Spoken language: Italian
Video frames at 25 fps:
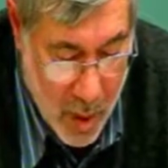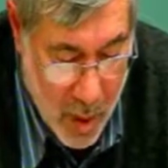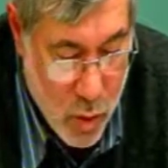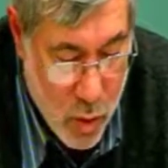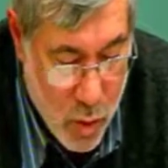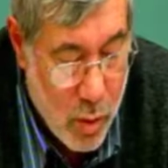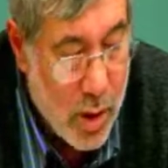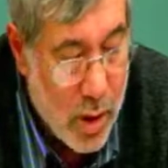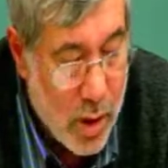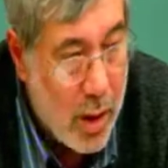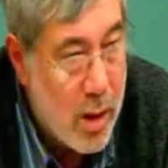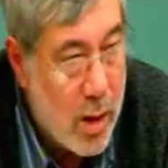
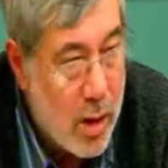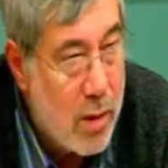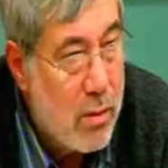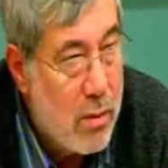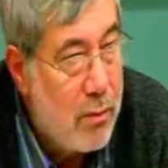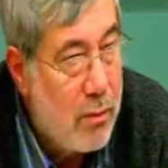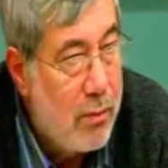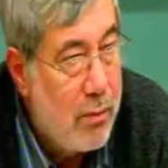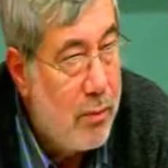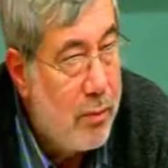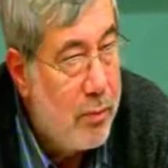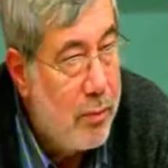sul,
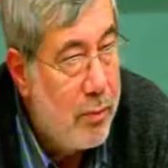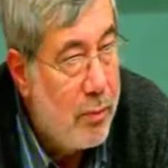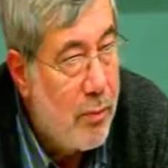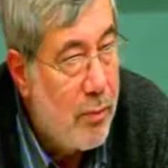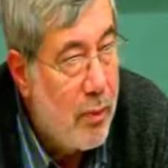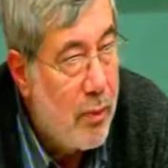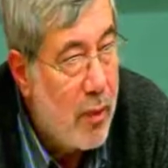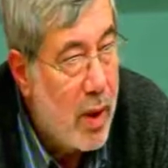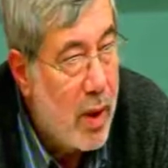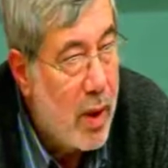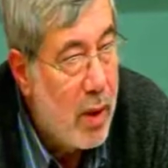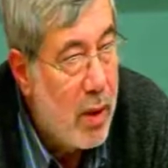
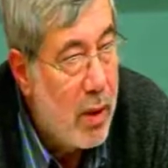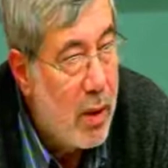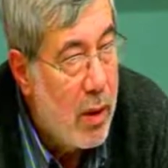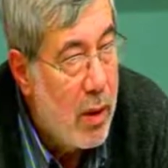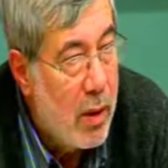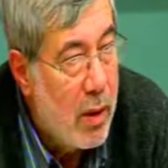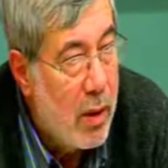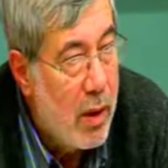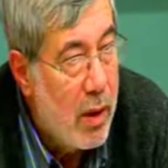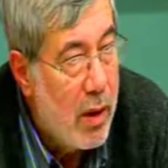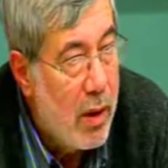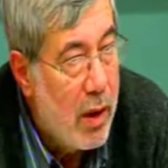
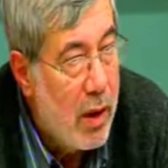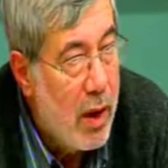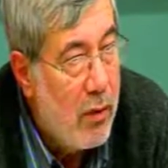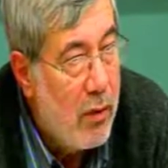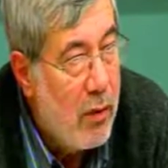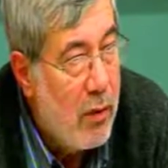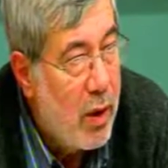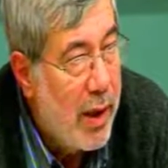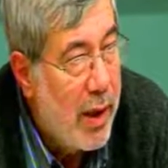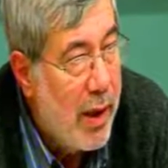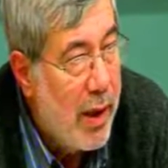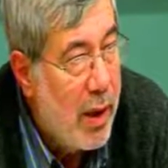io
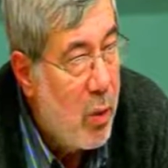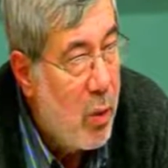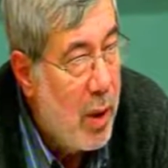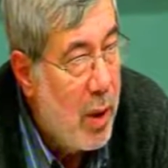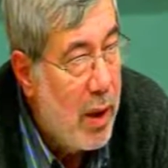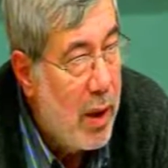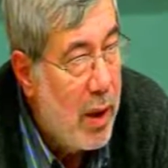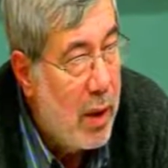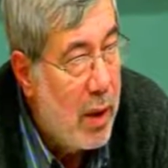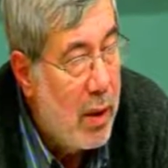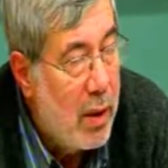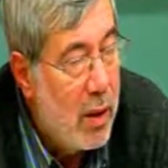vorrei
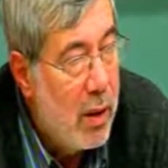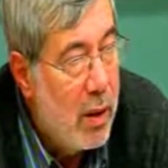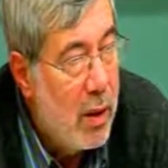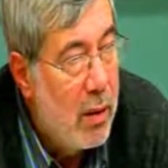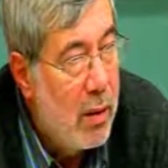qui